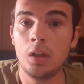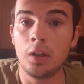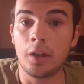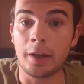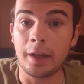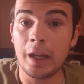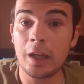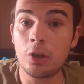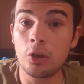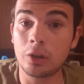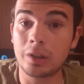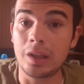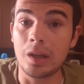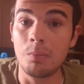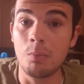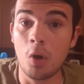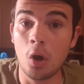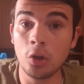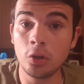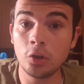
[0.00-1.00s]
Record
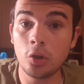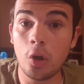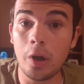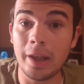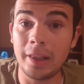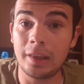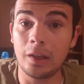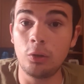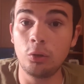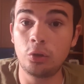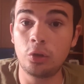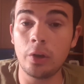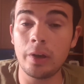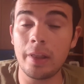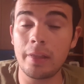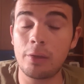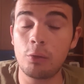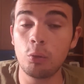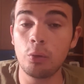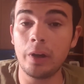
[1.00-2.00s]
del mondo e delusioni
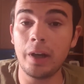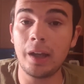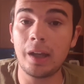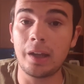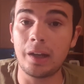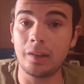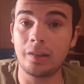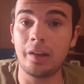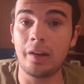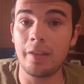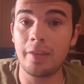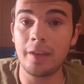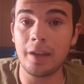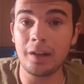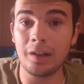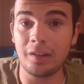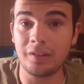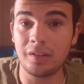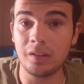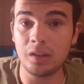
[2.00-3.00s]
azzurre a
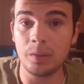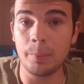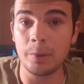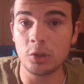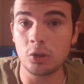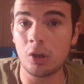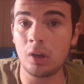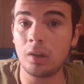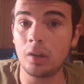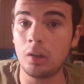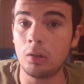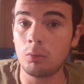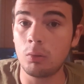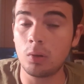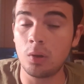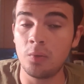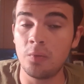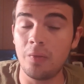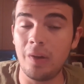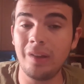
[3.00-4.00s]
caratterizzare la settima giornata del
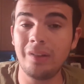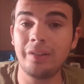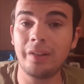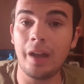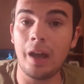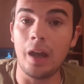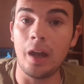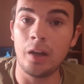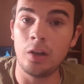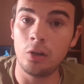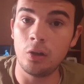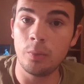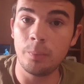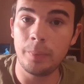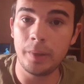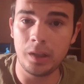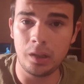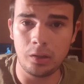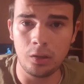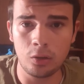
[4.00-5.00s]
nuoto in vasca alle
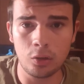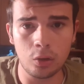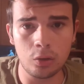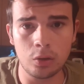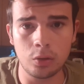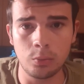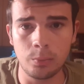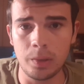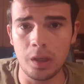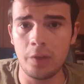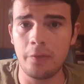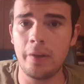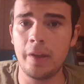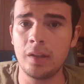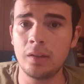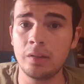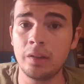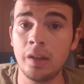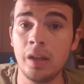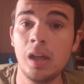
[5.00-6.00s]
Olimpiadi di Tokyo
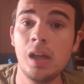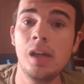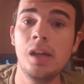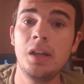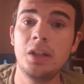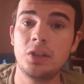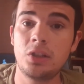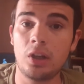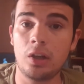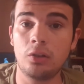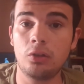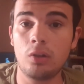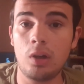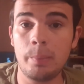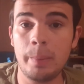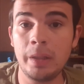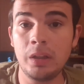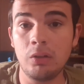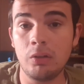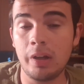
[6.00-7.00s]
2020. C'era
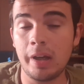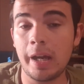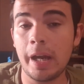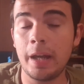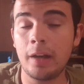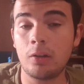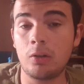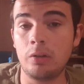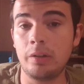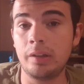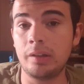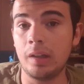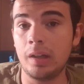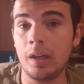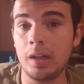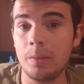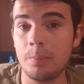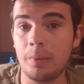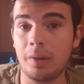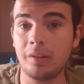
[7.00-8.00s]
solamente una gara con gli
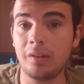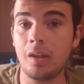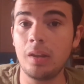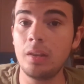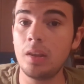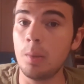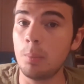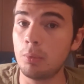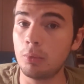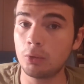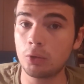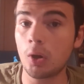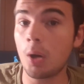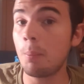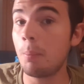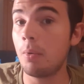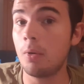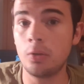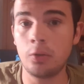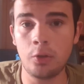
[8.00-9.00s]
italiani presenti e
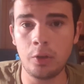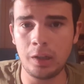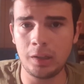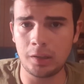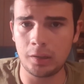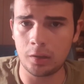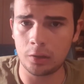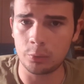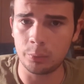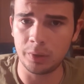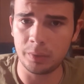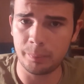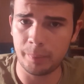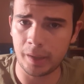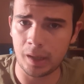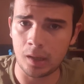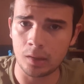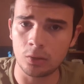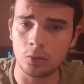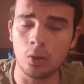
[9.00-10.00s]
purtroppo non è andata come
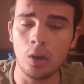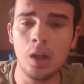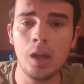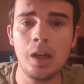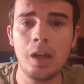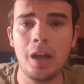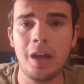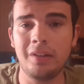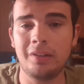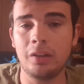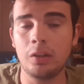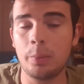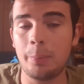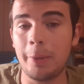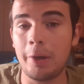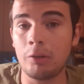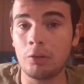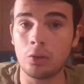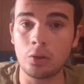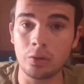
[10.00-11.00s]
sperato. È stata
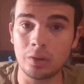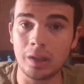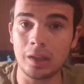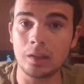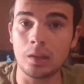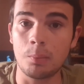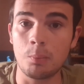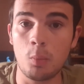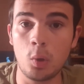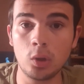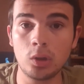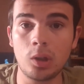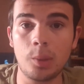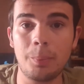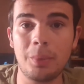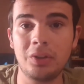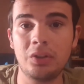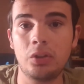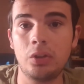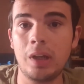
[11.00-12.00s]
però una nottata molto
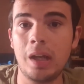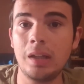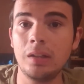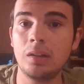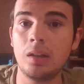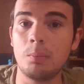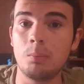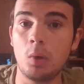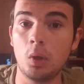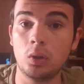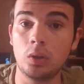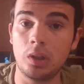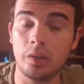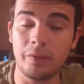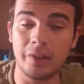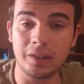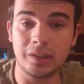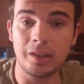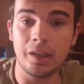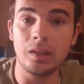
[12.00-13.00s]
appassionante e molto
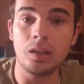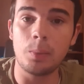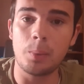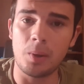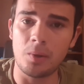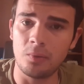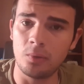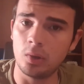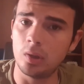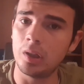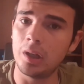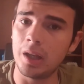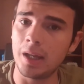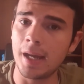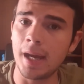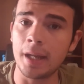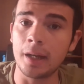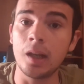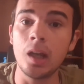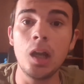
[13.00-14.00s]
divertente, abbiamo avuto delle
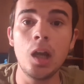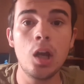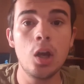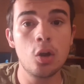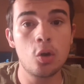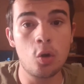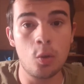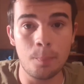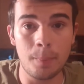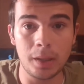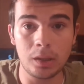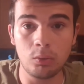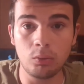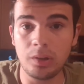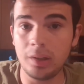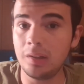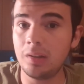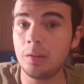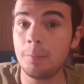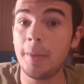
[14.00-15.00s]
gare
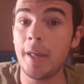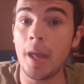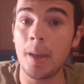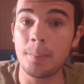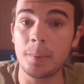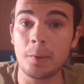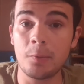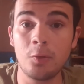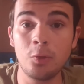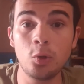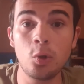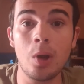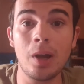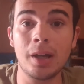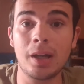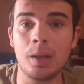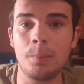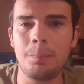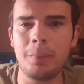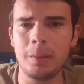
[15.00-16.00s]
combattutissime e abbiamo avuto
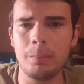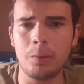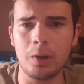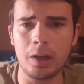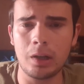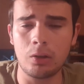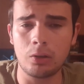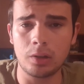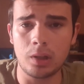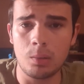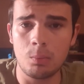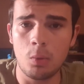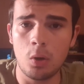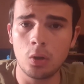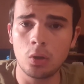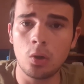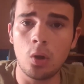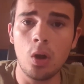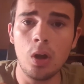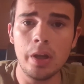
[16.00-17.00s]
anche il primo record del
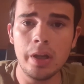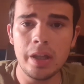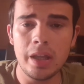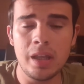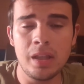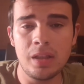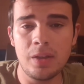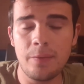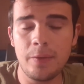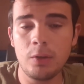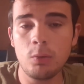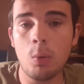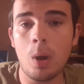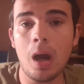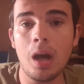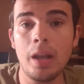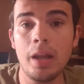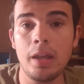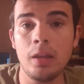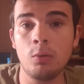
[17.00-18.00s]
mondo
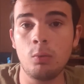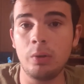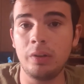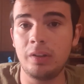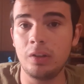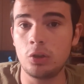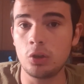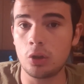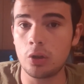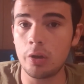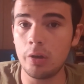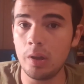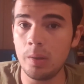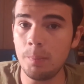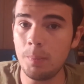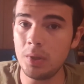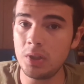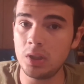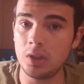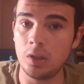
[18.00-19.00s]
individuale in questi giochi
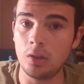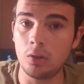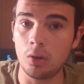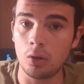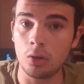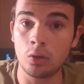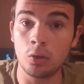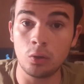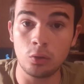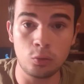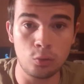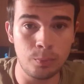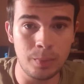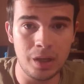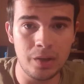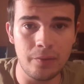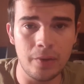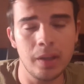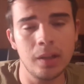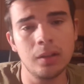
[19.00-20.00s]
olimpici di Tokyo
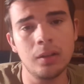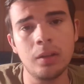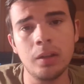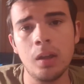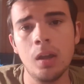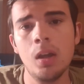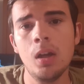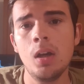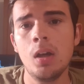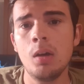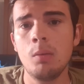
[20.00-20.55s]
2020.